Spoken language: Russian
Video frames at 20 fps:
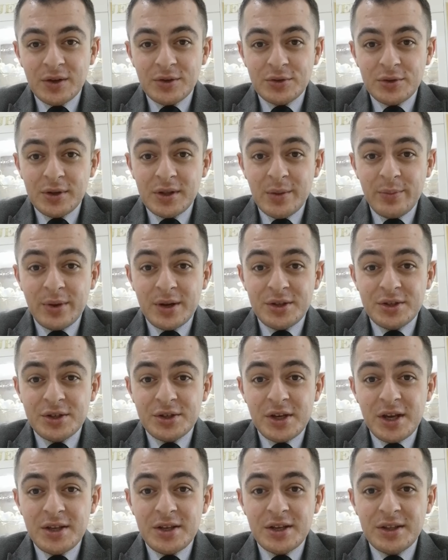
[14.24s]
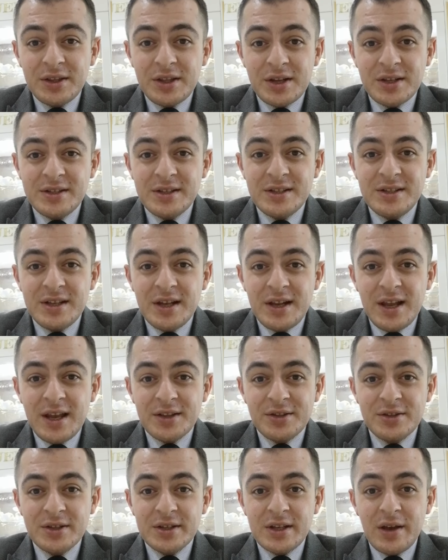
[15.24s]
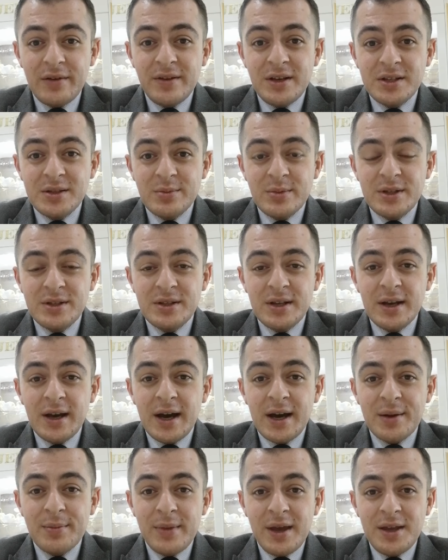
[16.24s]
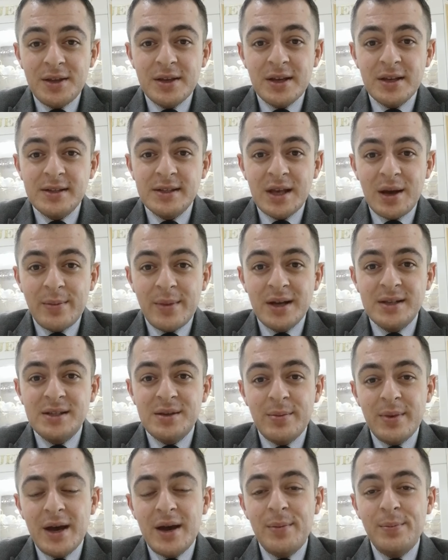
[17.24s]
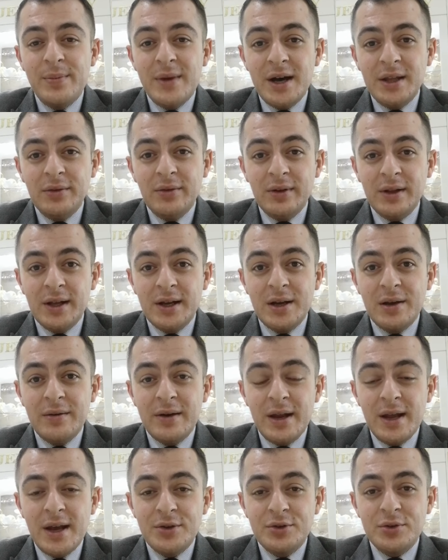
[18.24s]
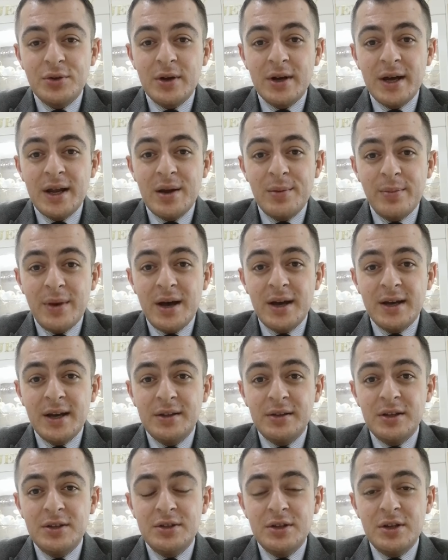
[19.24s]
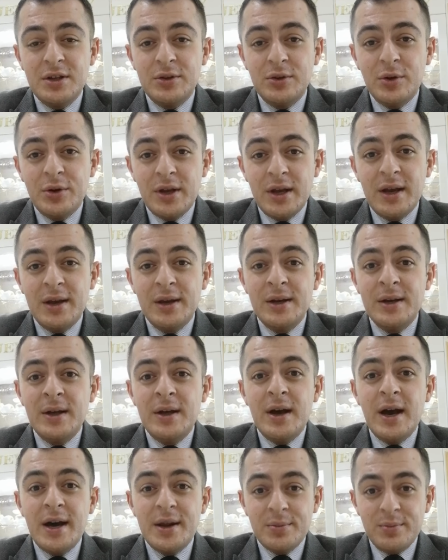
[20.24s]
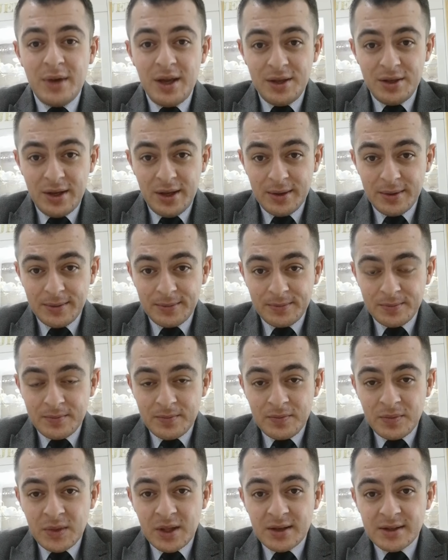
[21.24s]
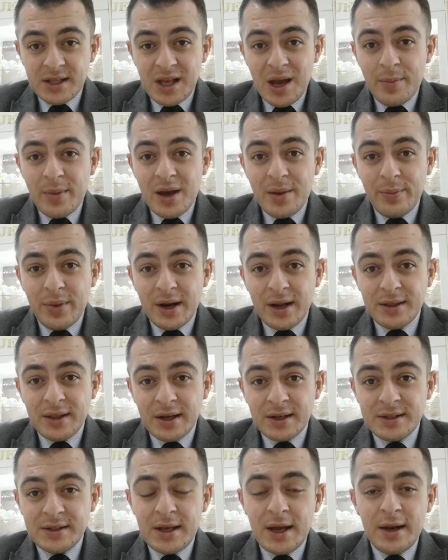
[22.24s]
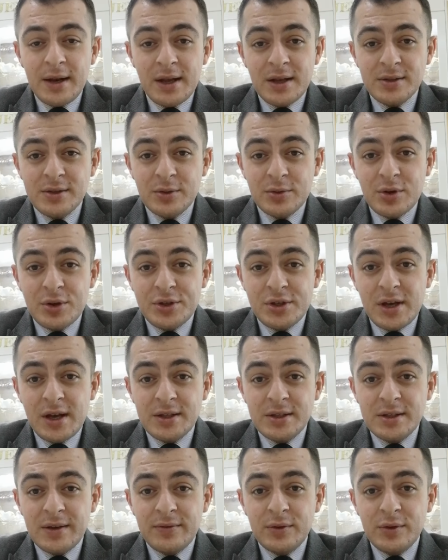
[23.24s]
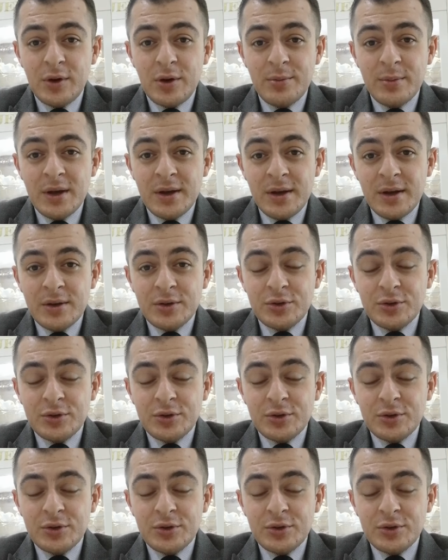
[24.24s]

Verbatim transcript: что на протяжении 30 лет независимости Армения сама себя обманывала, говоря, что Карабах – это территория Армении. Самое парадоксальное заключается в том,